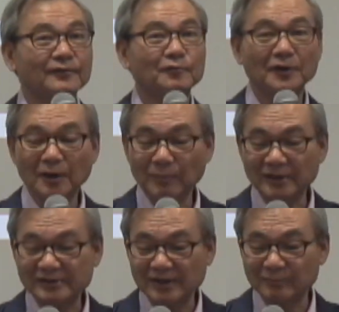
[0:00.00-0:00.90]
これが
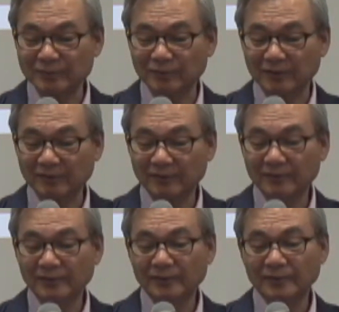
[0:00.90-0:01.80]
パリサイ人だよ
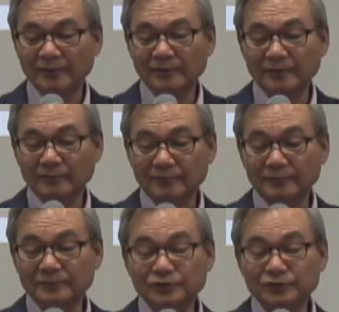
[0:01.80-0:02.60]
ね